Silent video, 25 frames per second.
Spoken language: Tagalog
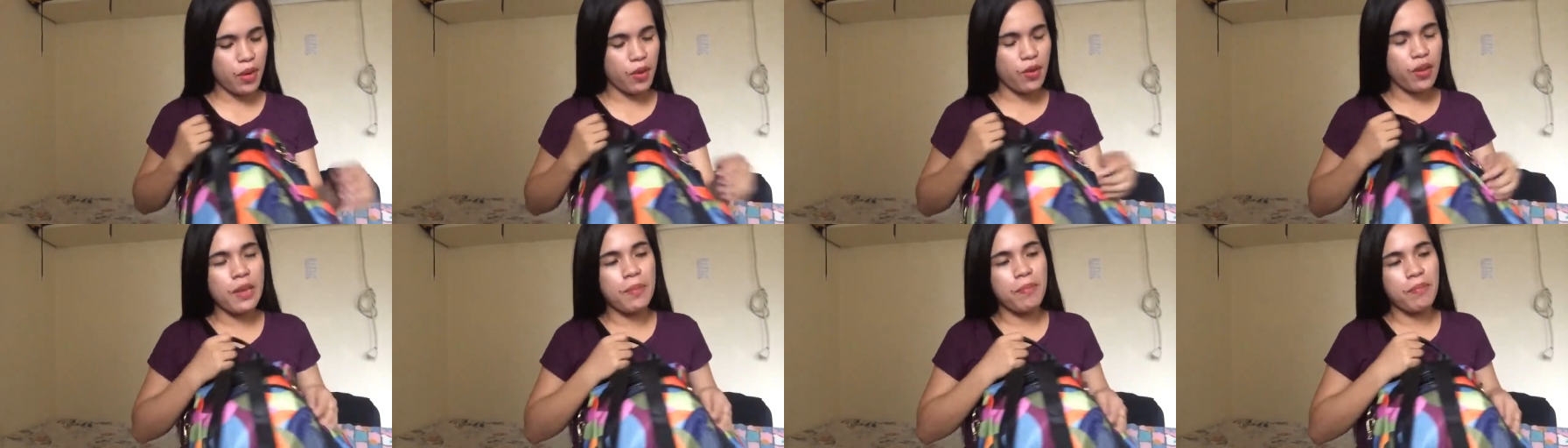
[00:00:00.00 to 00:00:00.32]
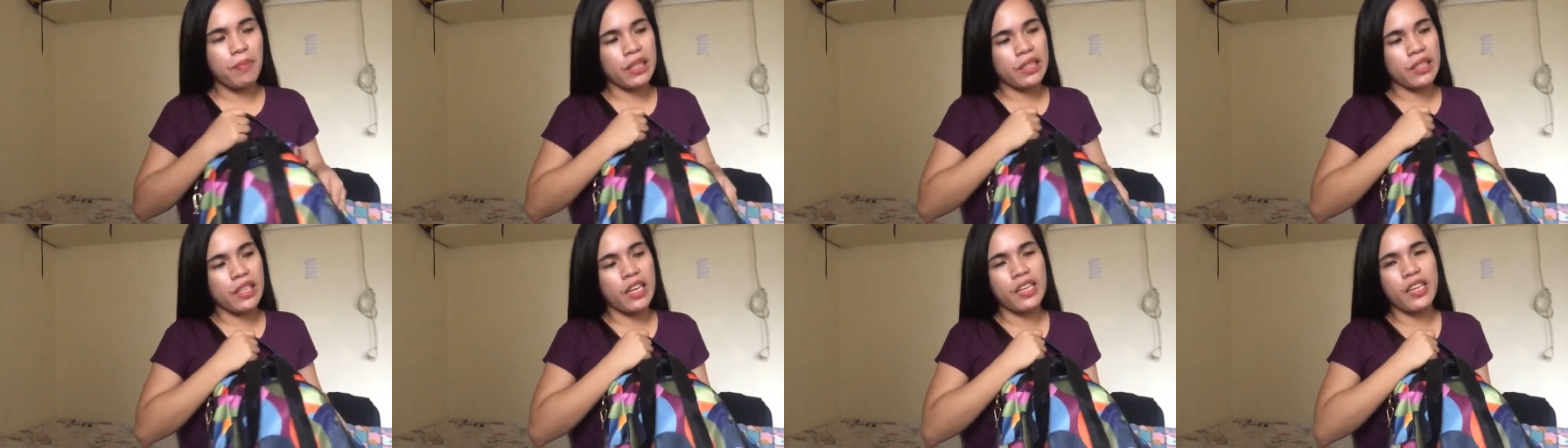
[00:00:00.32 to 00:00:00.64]
pero
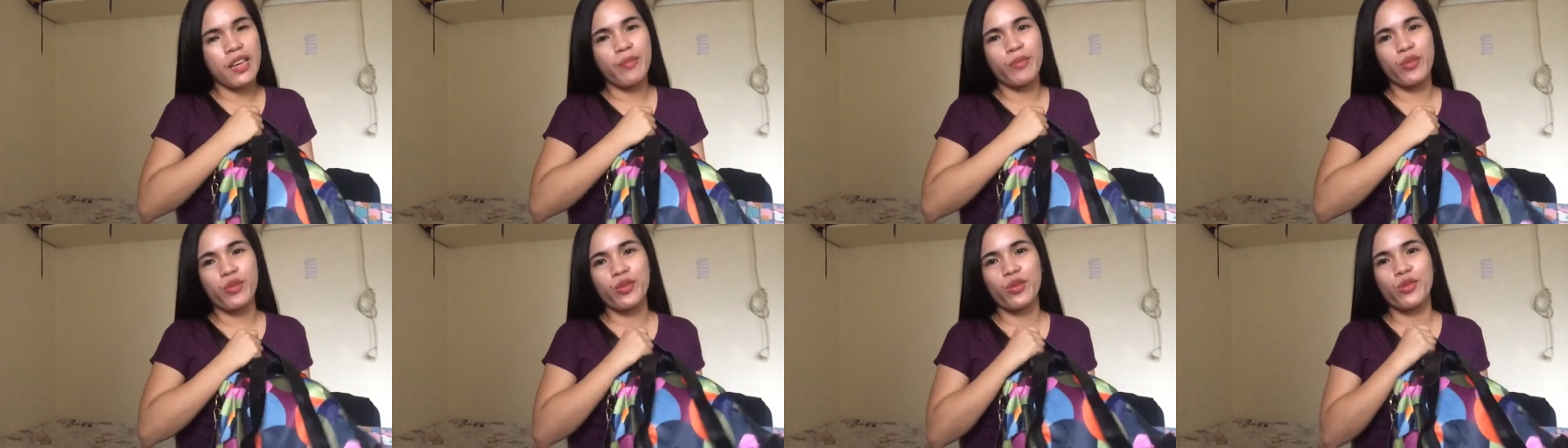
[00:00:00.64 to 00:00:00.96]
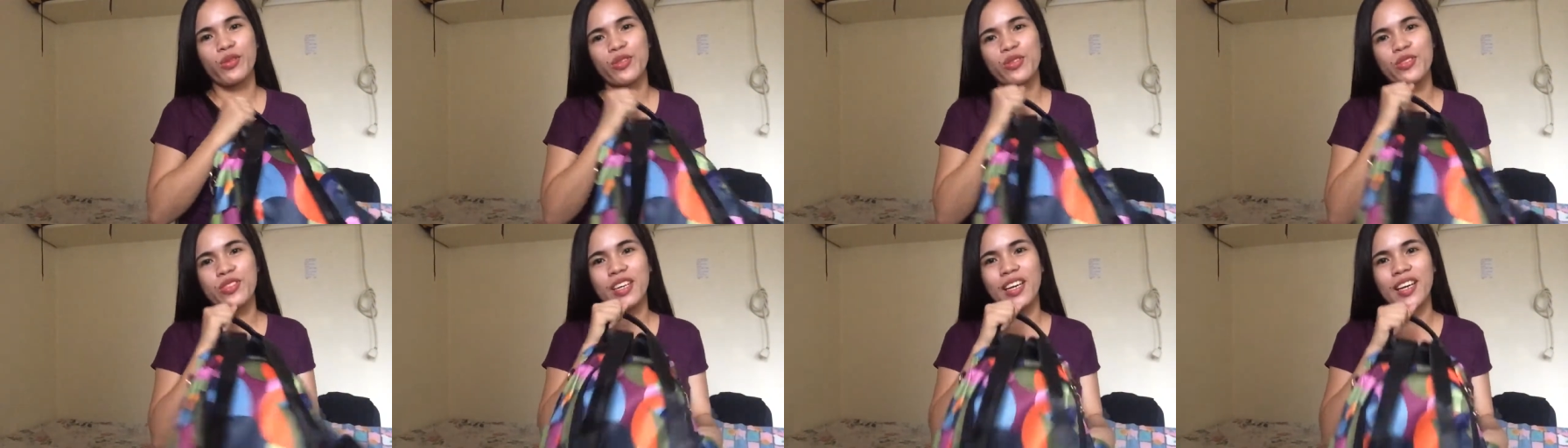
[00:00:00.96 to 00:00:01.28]

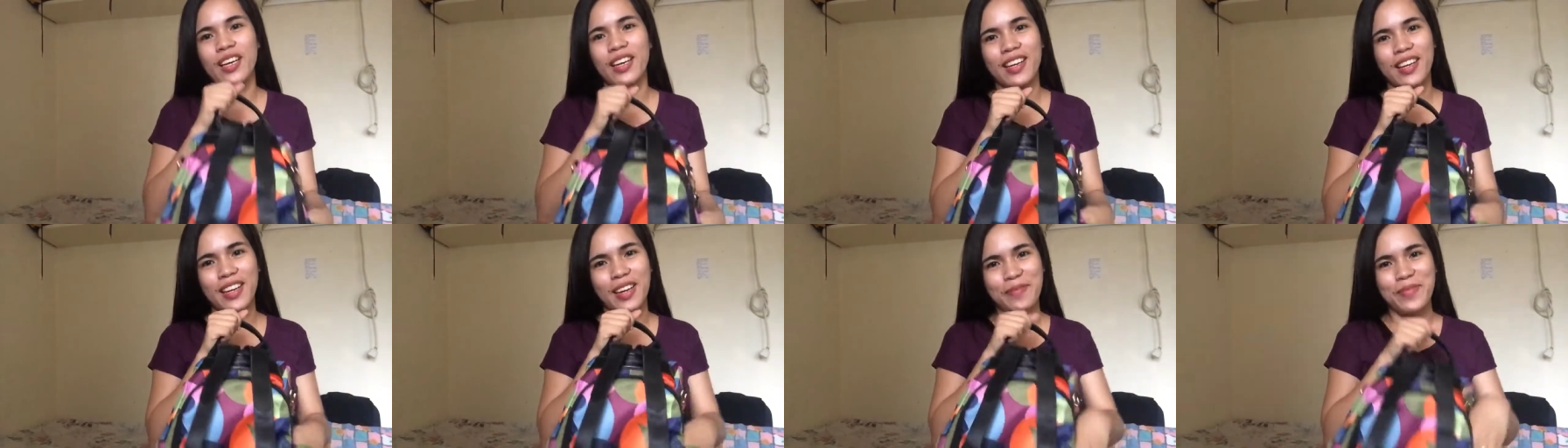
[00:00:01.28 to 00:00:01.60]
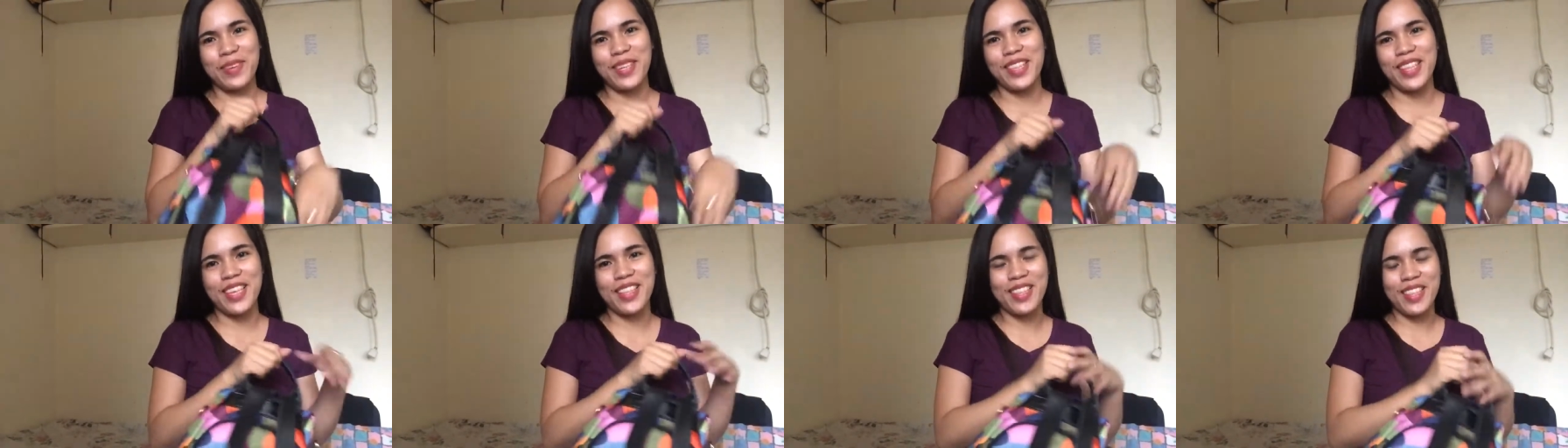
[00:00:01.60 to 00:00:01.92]
ipagdadamot ko to sa
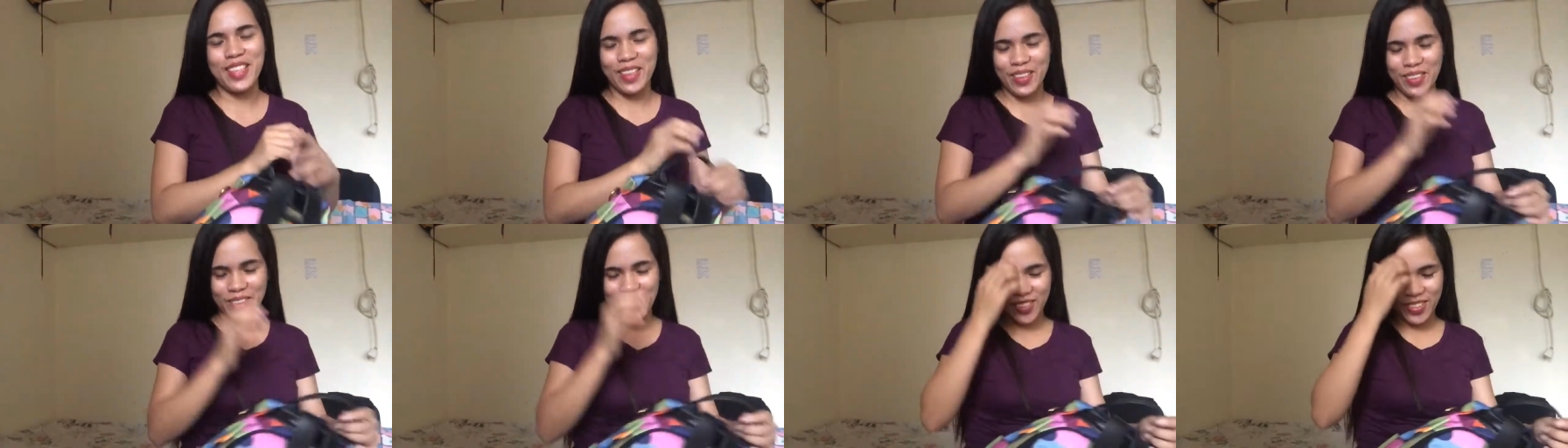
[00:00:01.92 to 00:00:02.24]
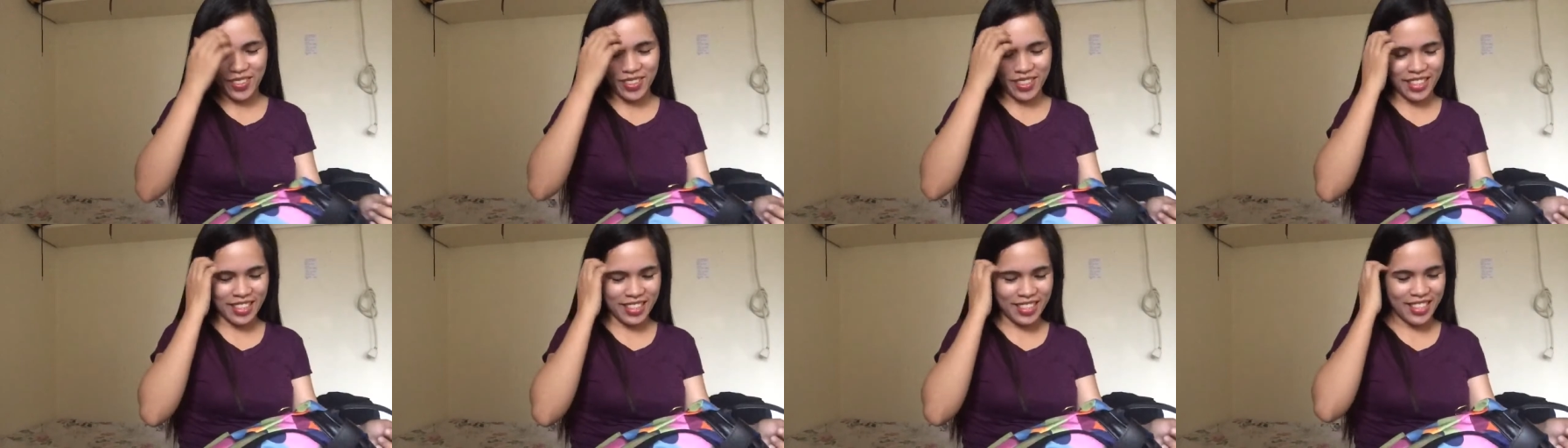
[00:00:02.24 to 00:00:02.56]
kapatid
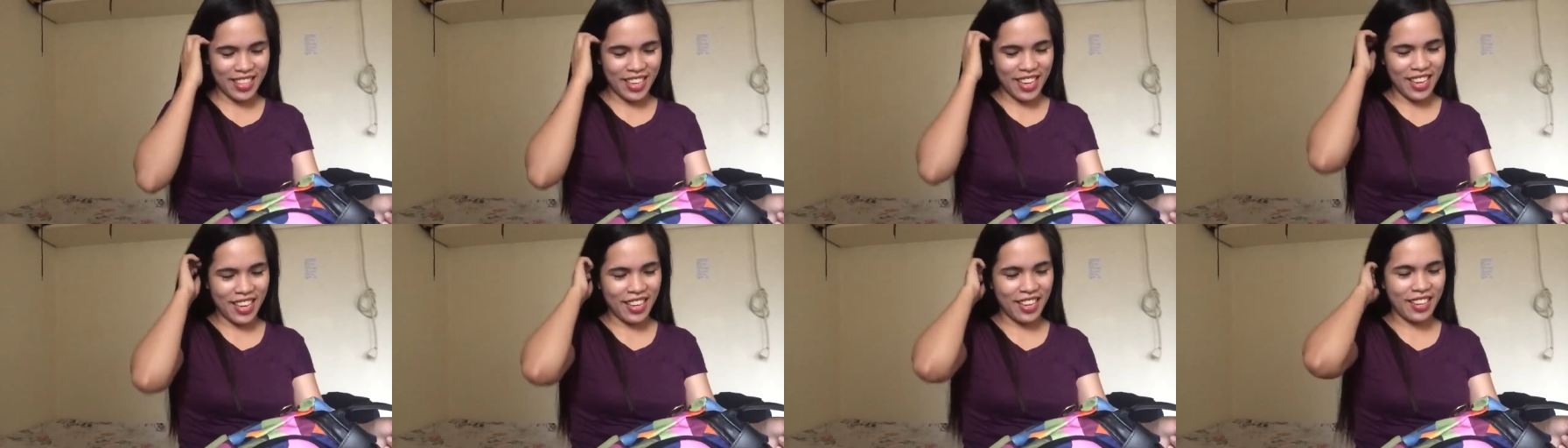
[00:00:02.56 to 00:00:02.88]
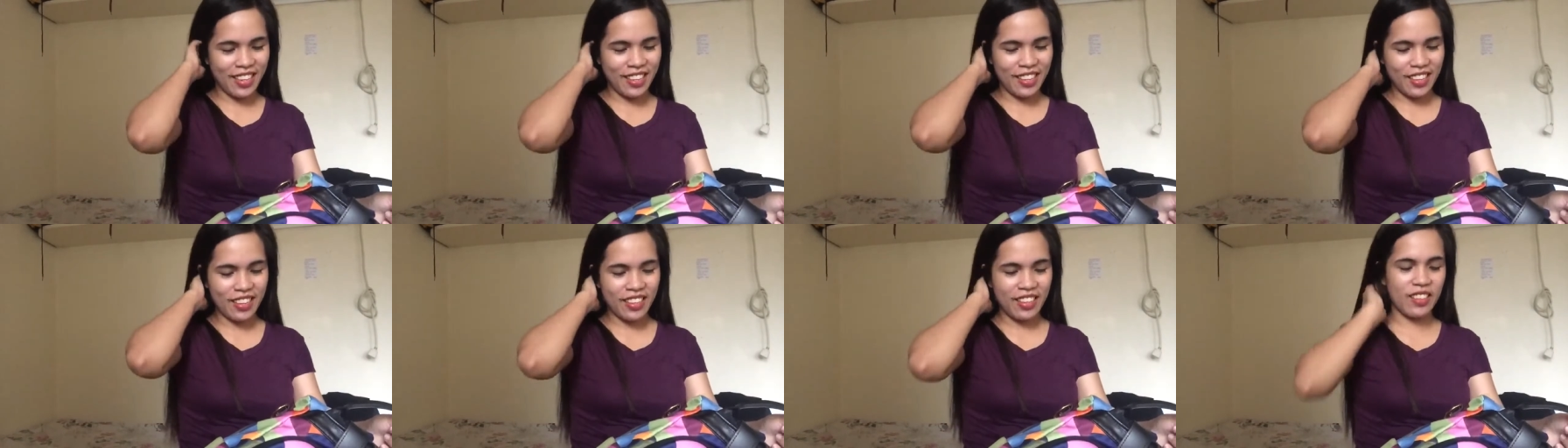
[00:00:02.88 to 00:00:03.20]
ko.
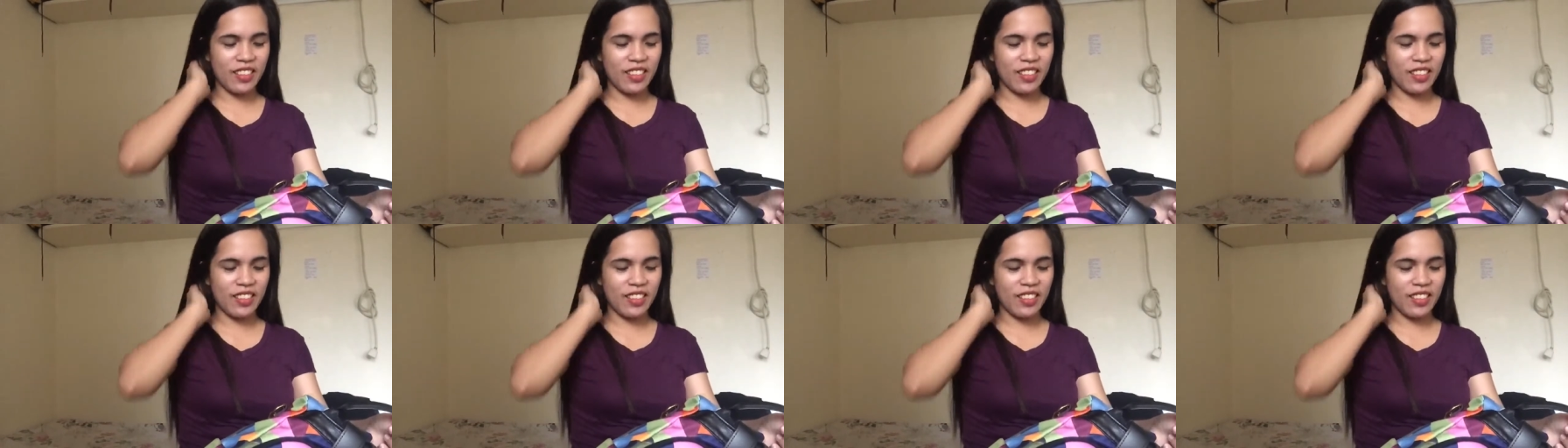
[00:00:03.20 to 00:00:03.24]
Kasi,